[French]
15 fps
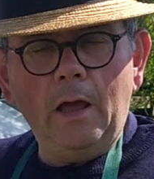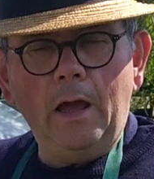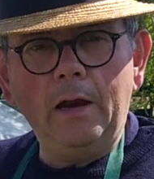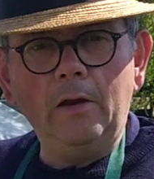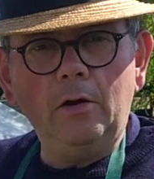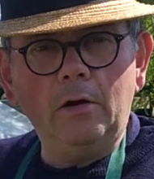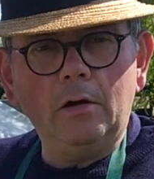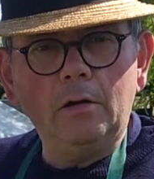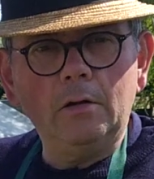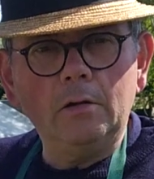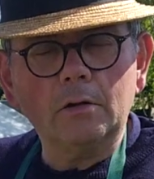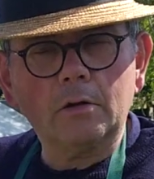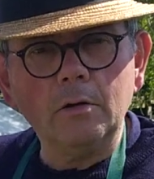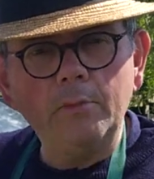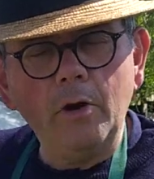Alors,
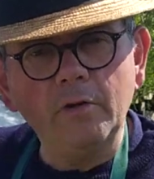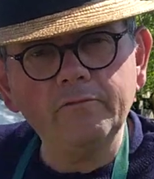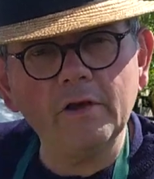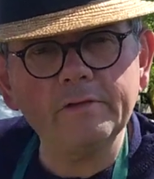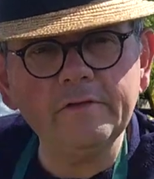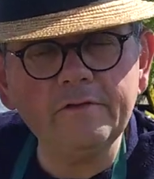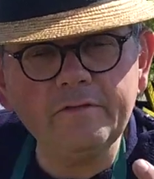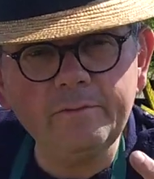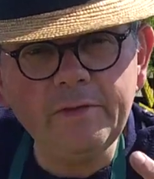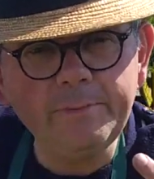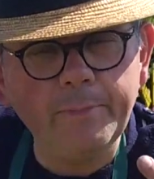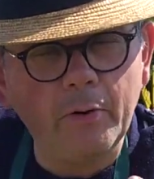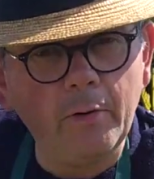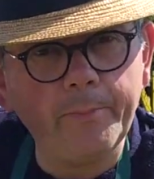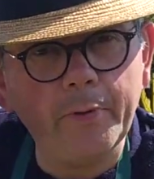comment avoir des semis
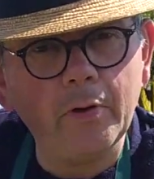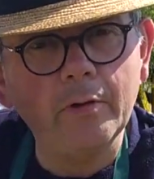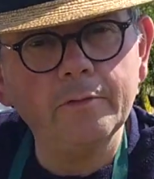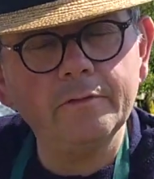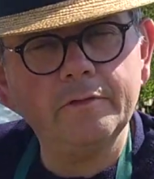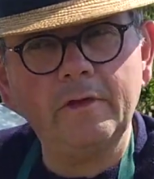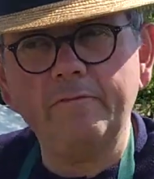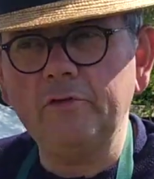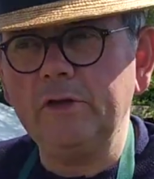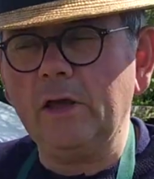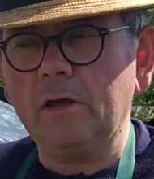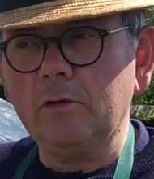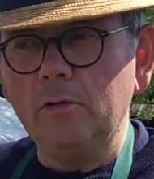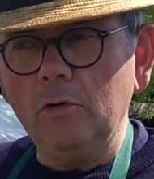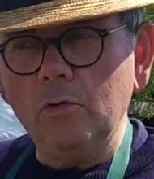propres Ça veut
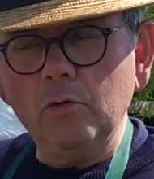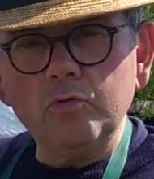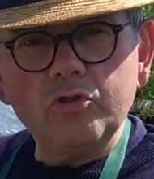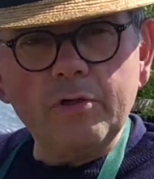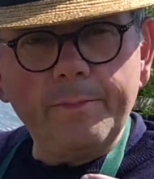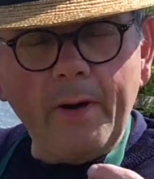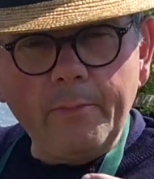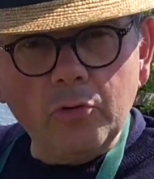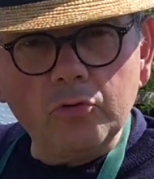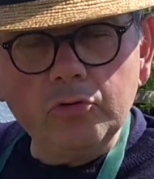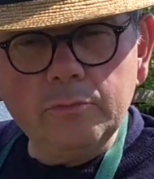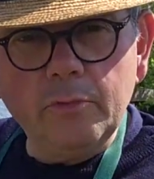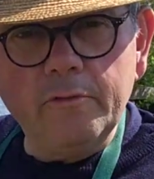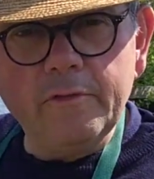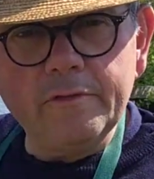dire que où j'ai pas
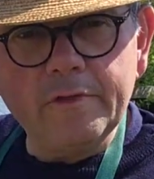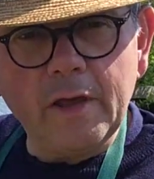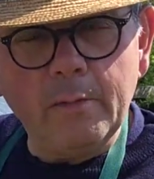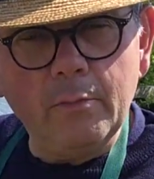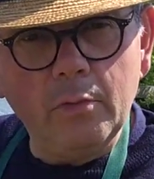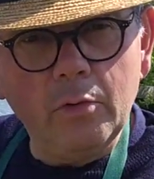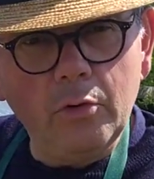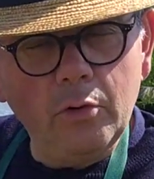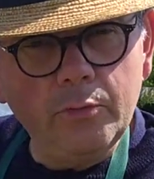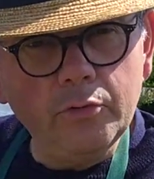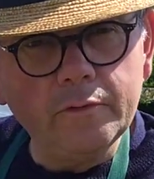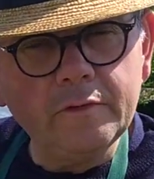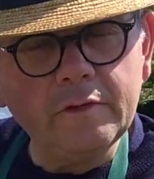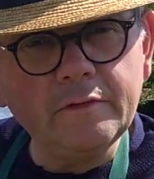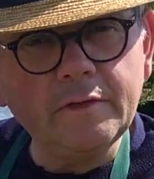beaucoup de mauvaises herbes. Le
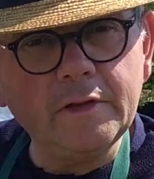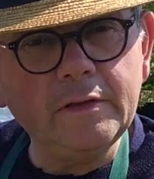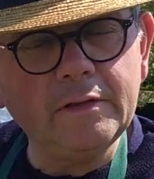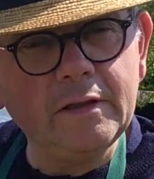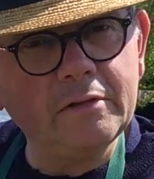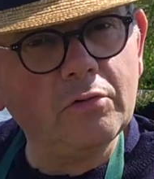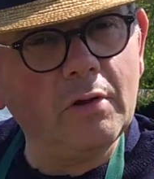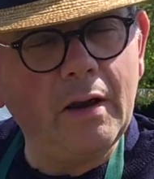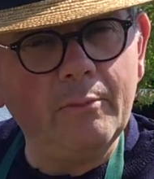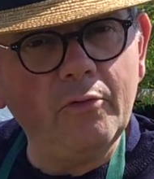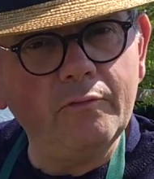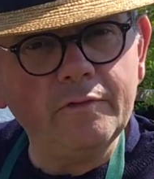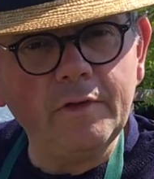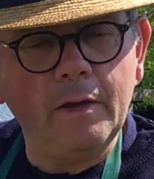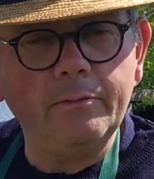but, c'est d'essayer de détruire la
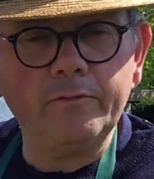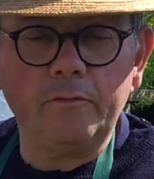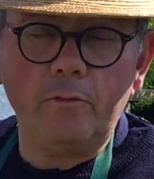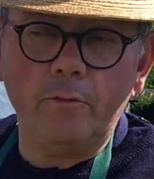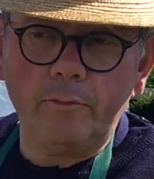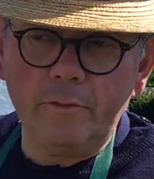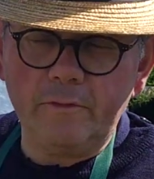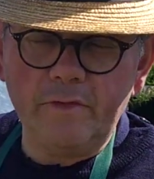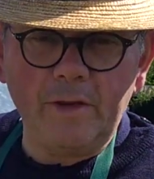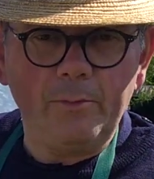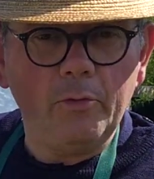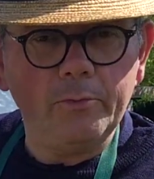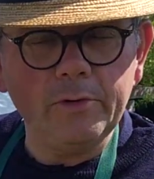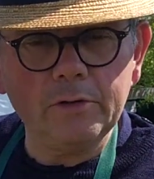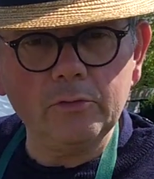mauvaise herbe, sans
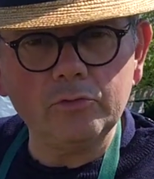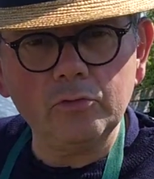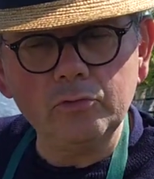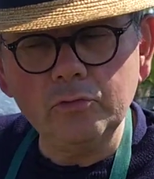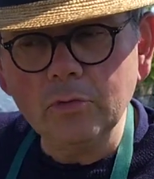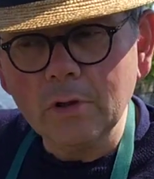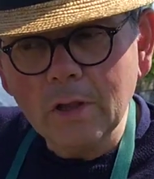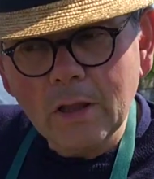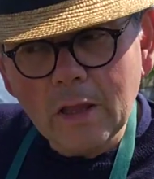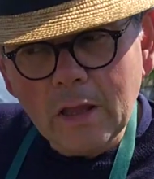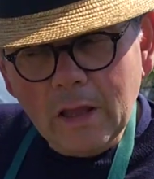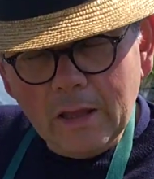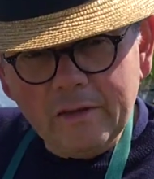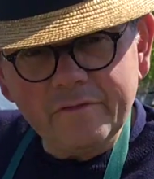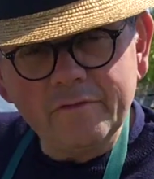désherbant bien entendu,
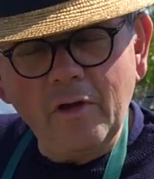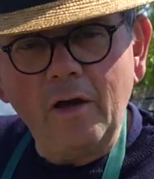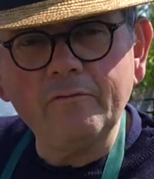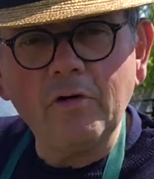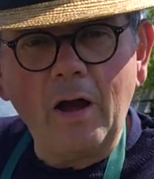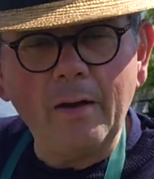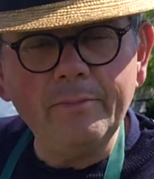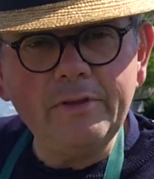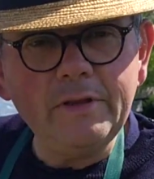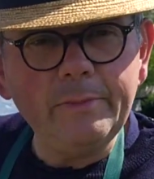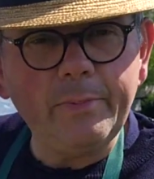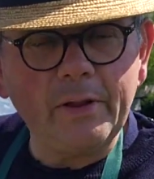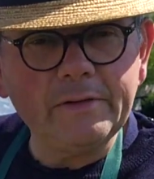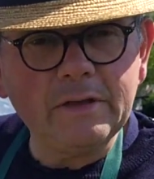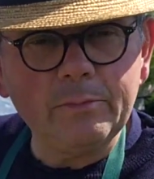et sans avoir abîmé
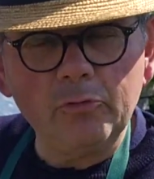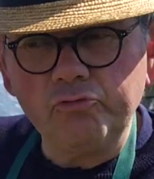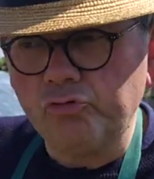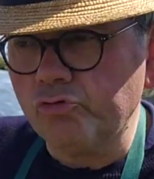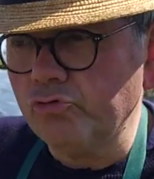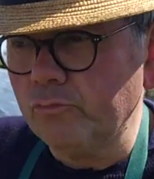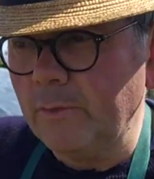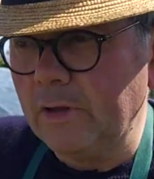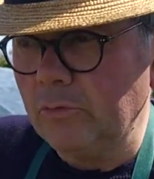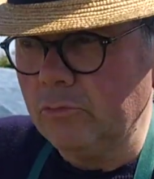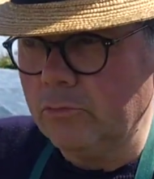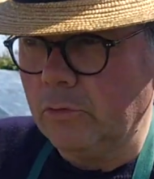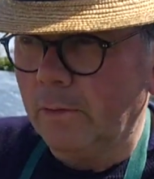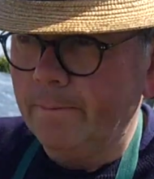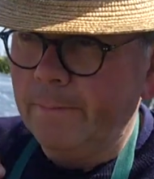pratiquement sur toutes mes
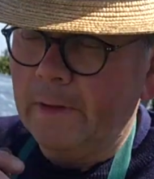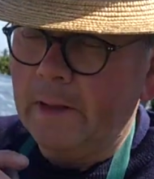cultures.